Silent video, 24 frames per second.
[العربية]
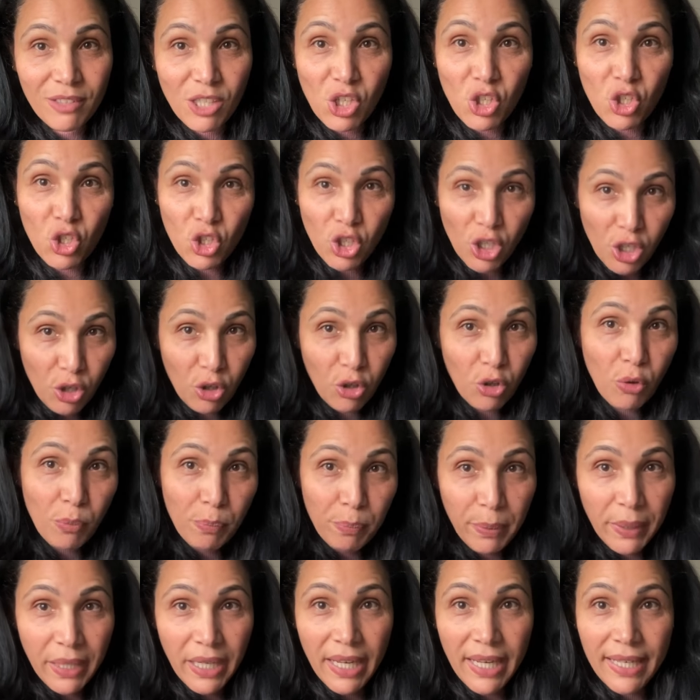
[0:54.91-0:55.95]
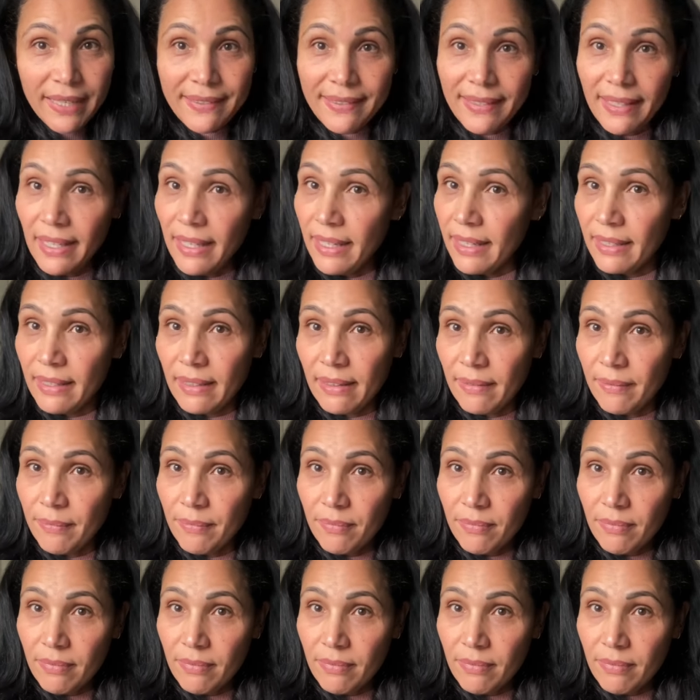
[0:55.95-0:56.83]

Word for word: شركوا باتاي